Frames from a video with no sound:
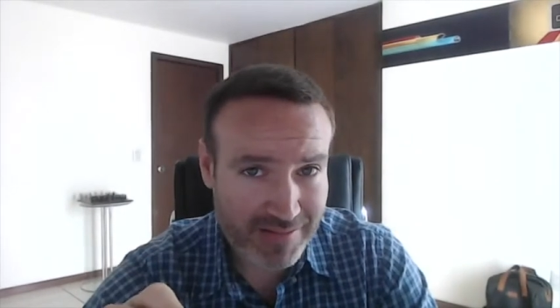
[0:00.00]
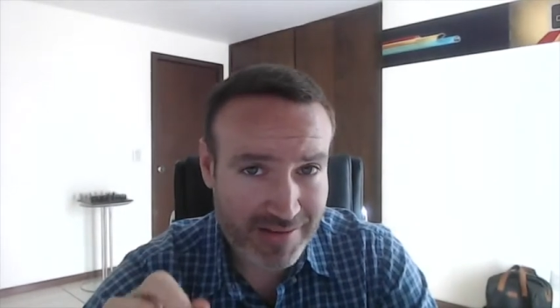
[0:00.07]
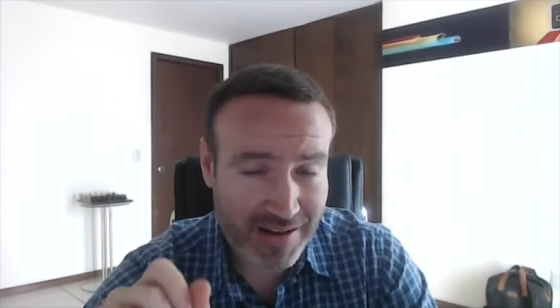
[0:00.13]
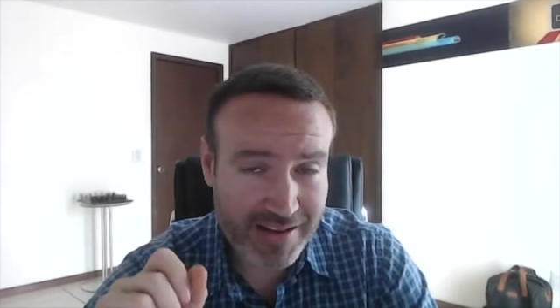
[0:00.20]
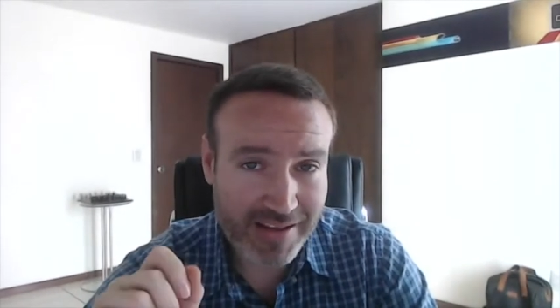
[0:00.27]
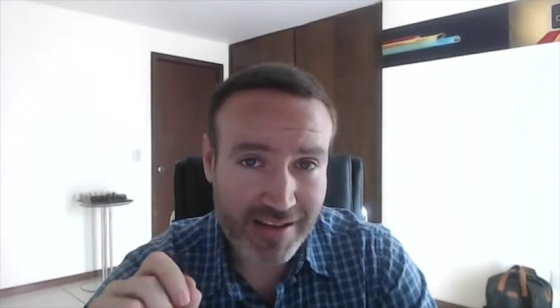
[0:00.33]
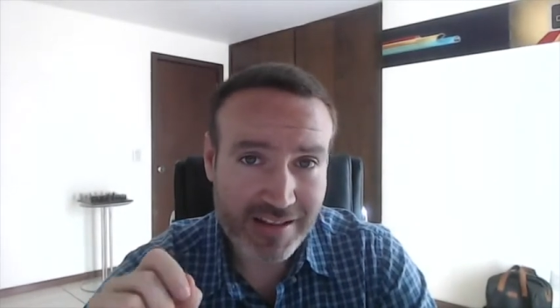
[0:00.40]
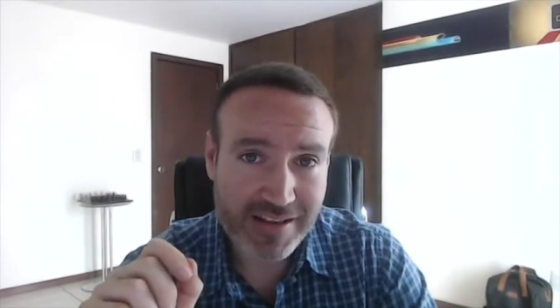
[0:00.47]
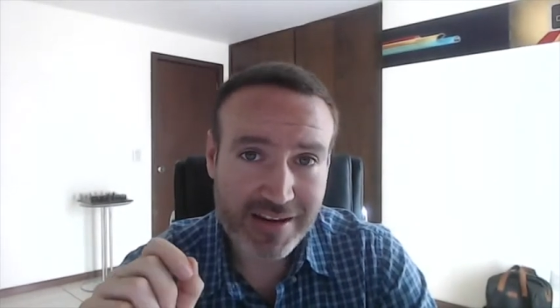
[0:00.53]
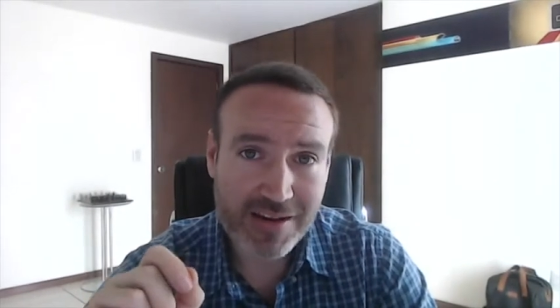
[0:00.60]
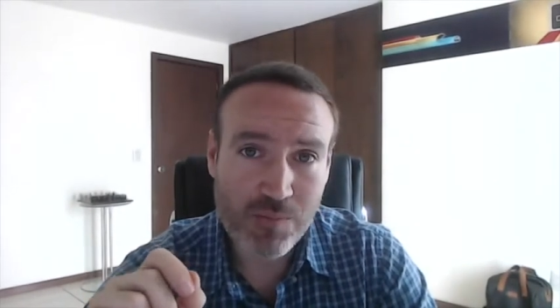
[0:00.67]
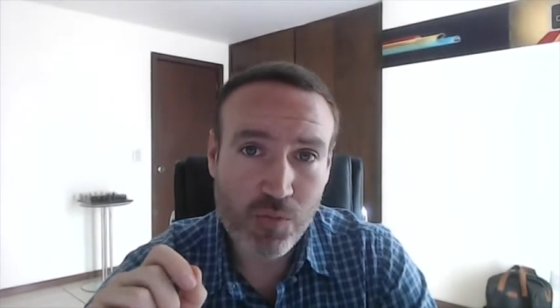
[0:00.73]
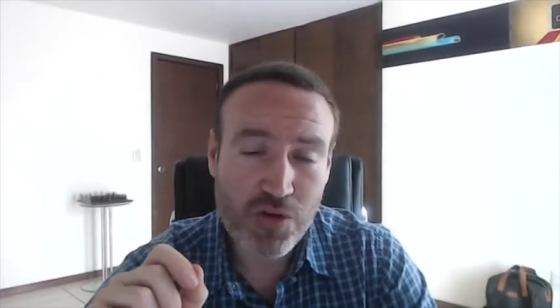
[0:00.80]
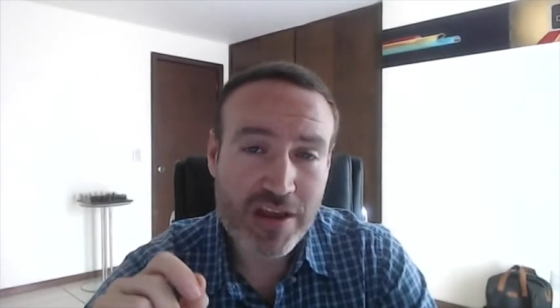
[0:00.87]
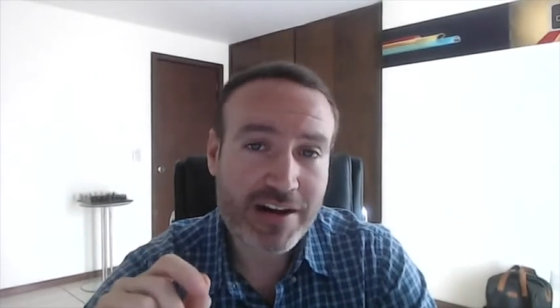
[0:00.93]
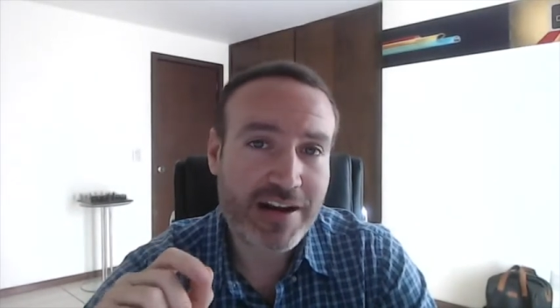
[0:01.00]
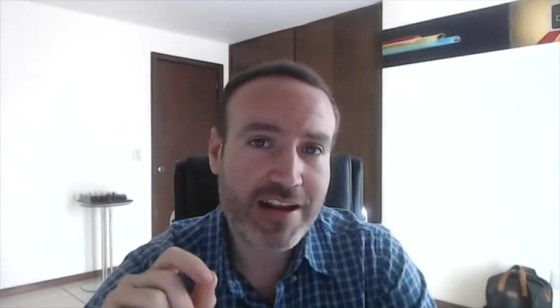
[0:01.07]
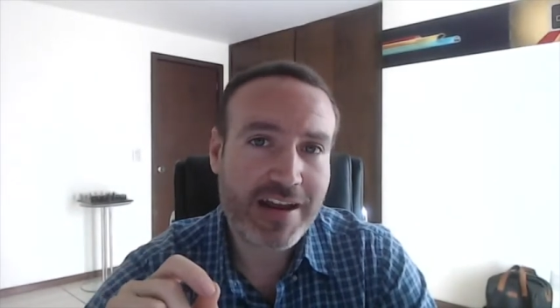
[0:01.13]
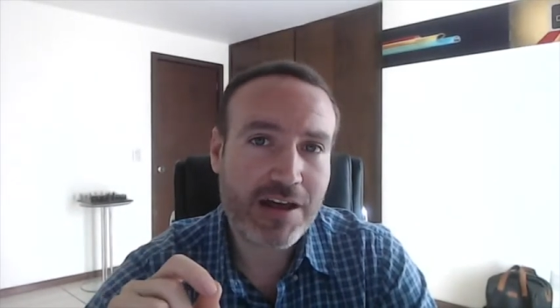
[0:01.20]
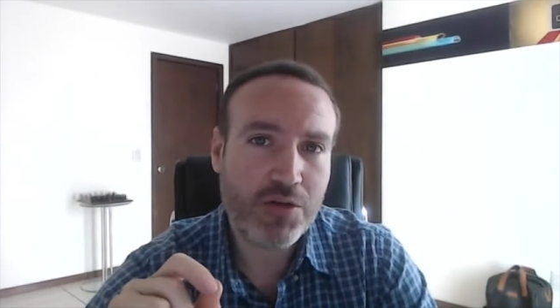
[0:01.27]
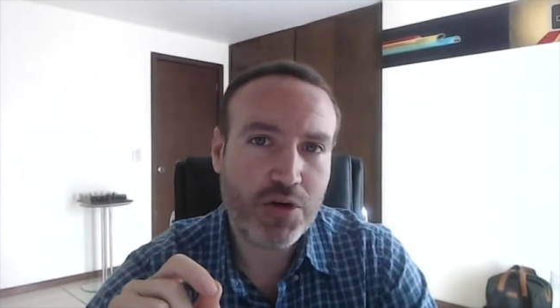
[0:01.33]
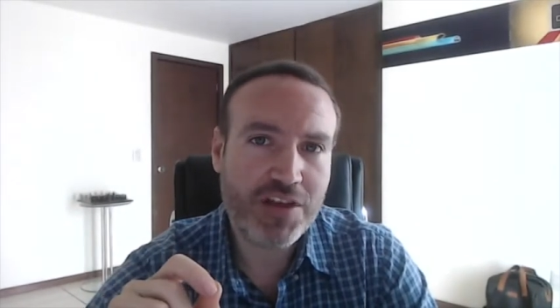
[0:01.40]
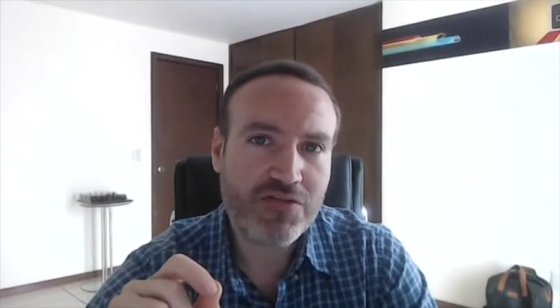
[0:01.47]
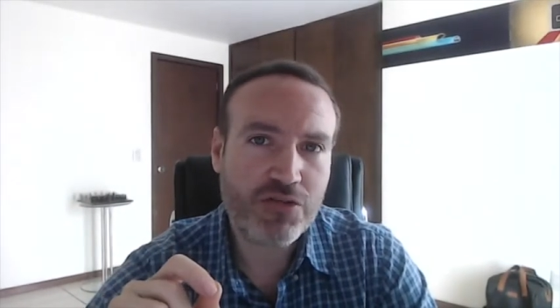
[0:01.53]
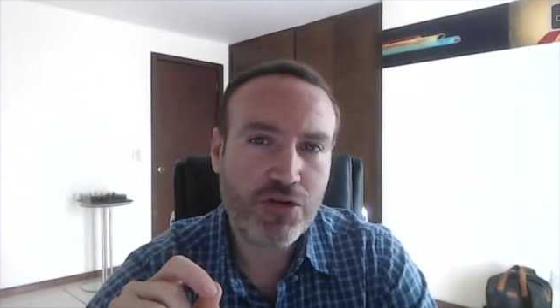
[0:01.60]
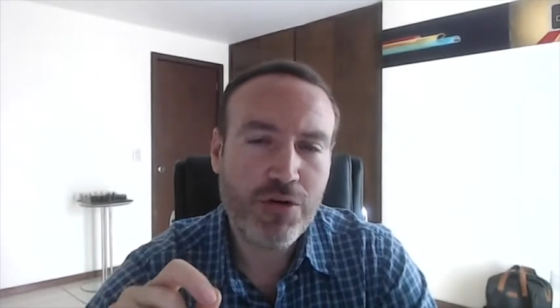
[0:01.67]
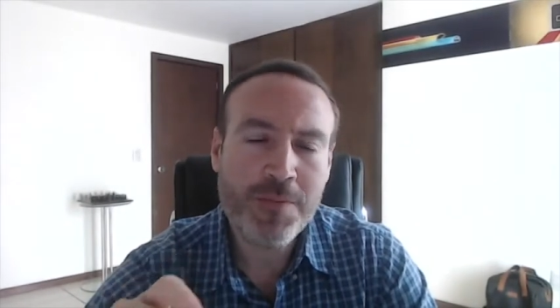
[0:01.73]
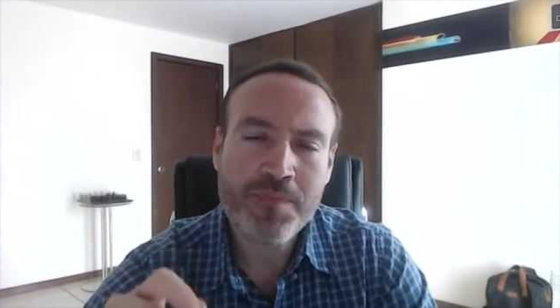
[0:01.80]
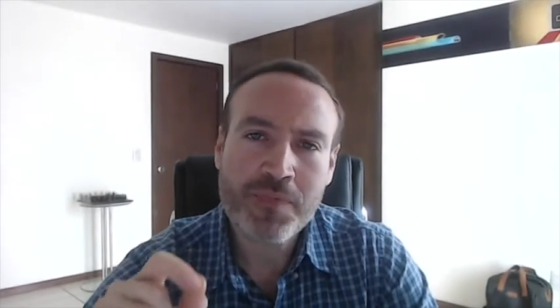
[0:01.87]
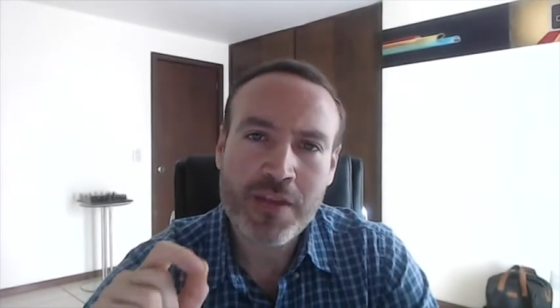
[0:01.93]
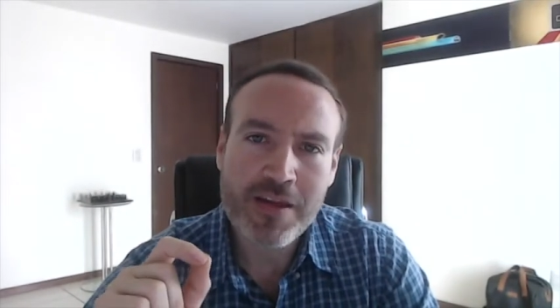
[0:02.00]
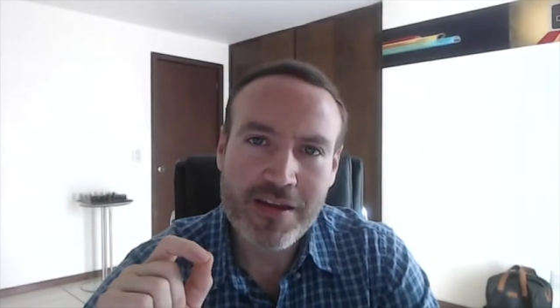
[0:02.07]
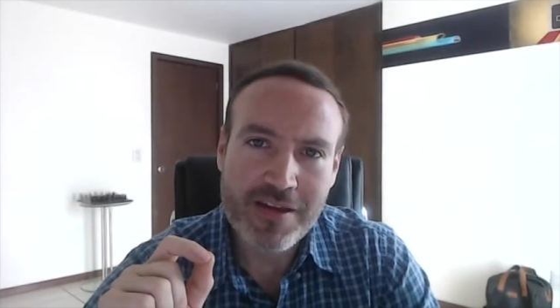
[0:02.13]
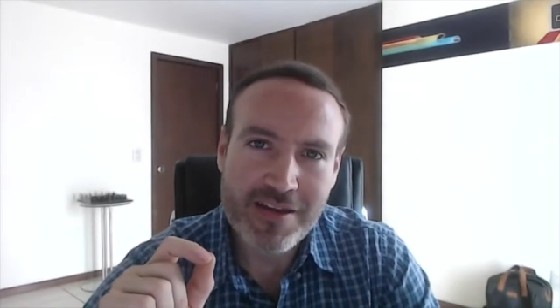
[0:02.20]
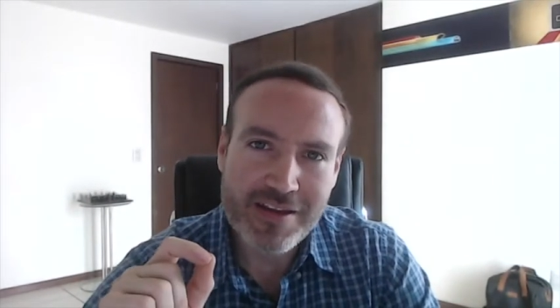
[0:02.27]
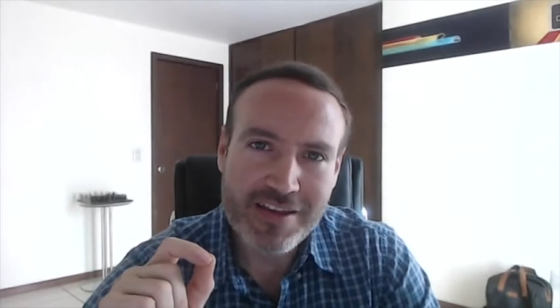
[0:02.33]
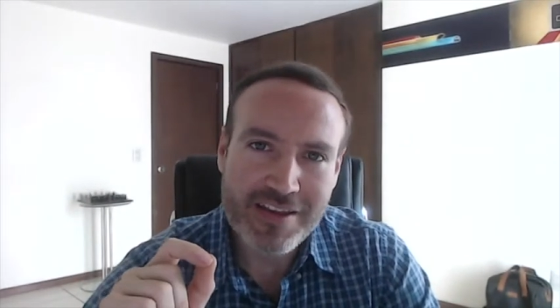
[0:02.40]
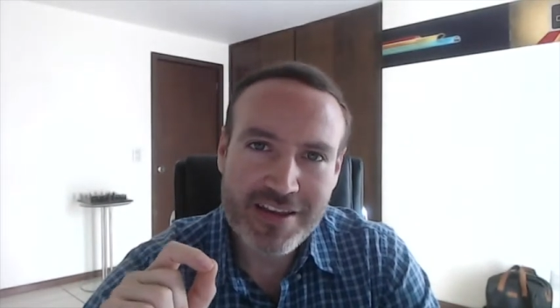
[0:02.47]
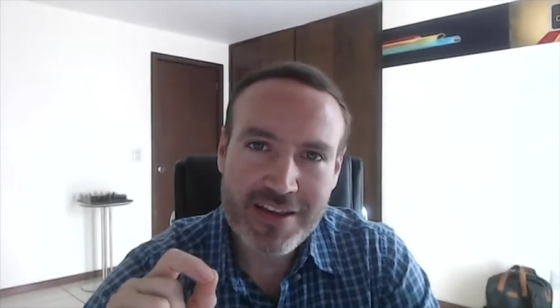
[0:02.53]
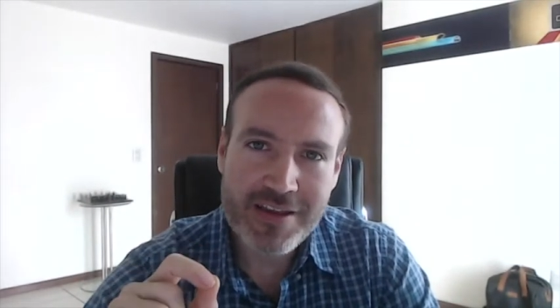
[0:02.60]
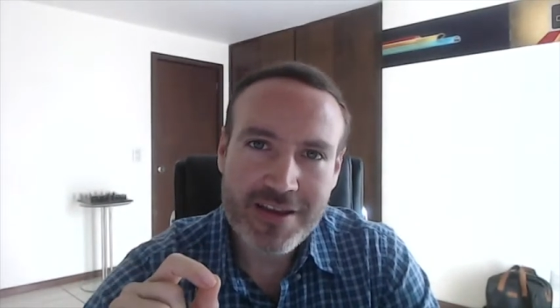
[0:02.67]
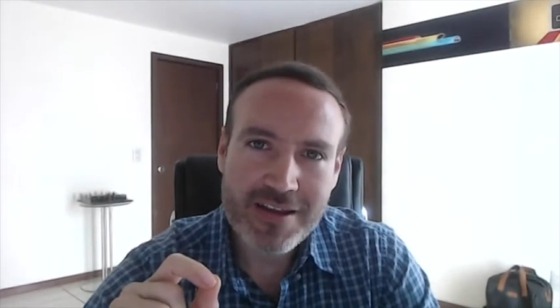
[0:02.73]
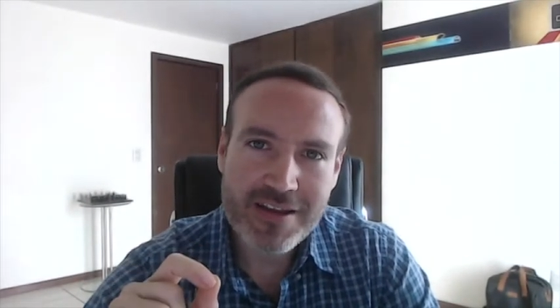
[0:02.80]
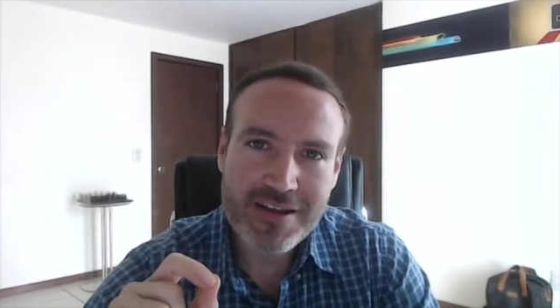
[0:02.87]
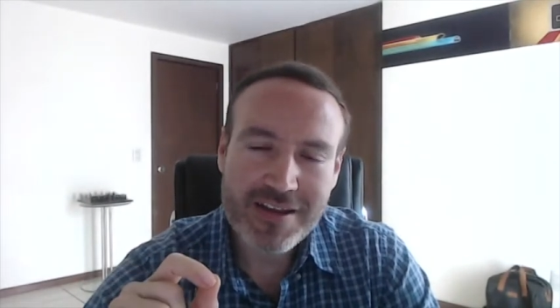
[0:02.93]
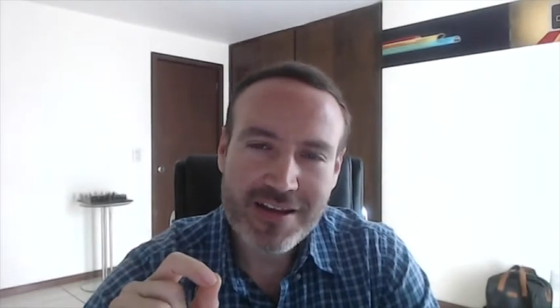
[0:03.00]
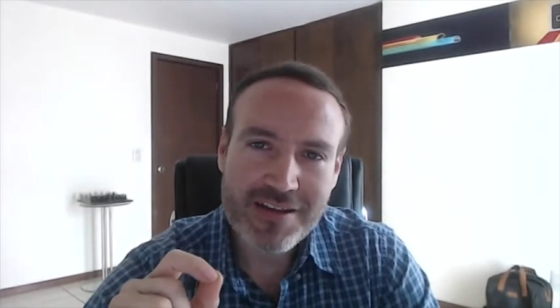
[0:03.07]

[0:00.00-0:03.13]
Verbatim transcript: es alguien que tiene muy arraigado eso y